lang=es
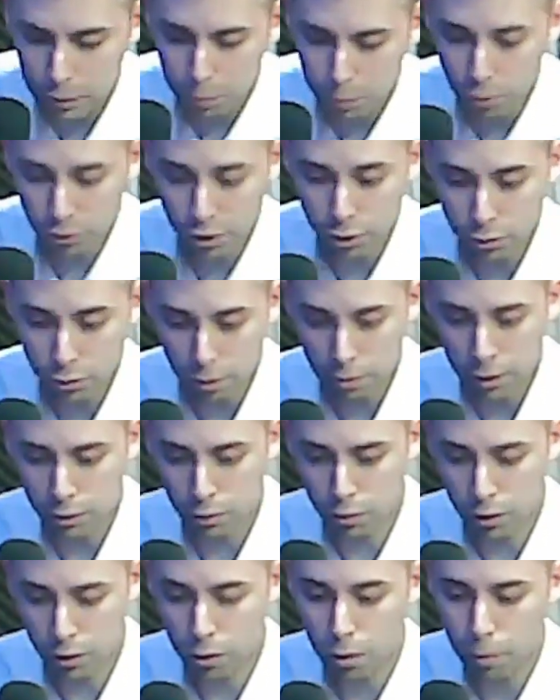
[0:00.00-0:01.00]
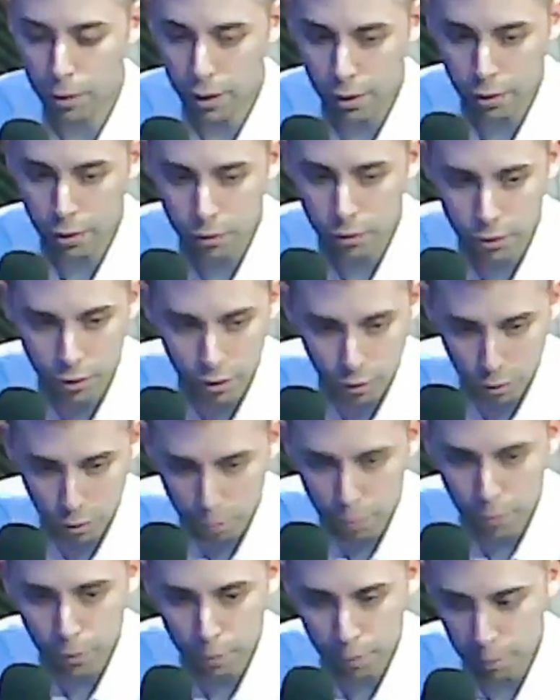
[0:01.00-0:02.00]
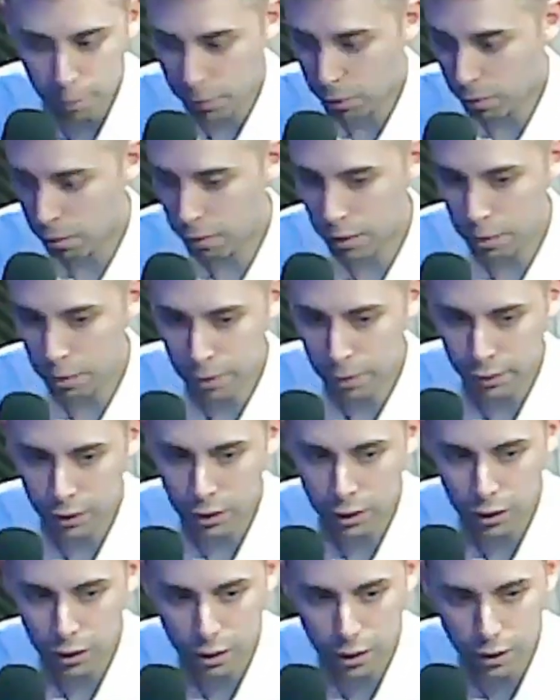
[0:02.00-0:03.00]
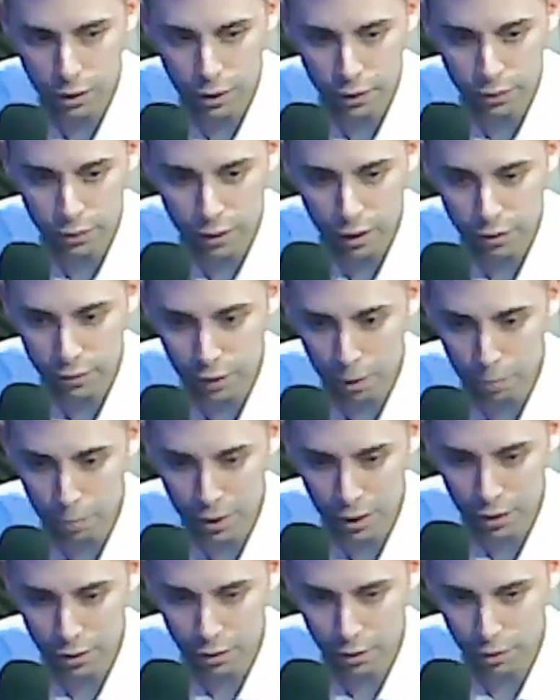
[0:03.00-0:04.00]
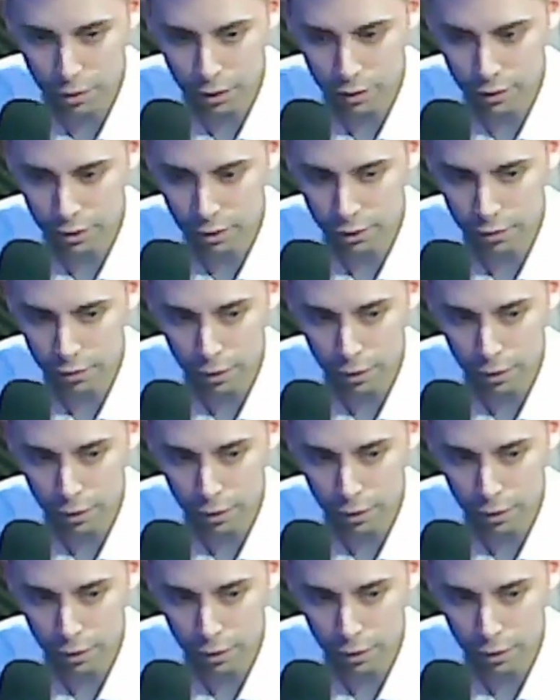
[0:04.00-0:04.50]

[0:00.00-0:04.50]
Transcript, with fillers: Por cierto, hablando del gobierno, digo, probablemente Listras también este,